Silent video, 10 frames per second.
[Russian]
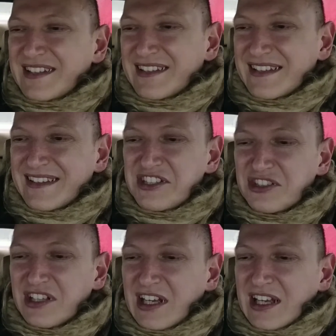Это
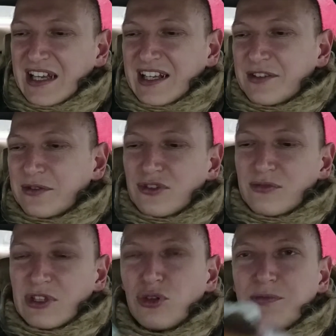значит, которую
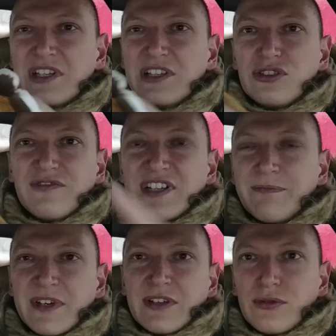мы купили еще в
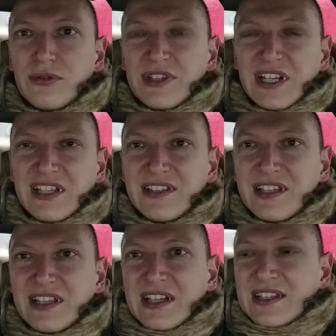аэропорту с
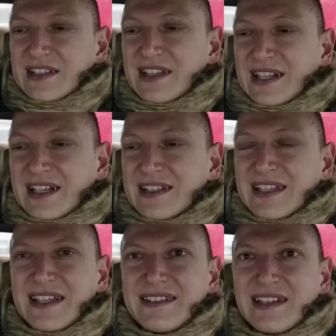Алиной, тогда, когда
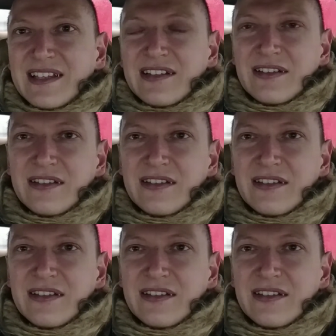ездили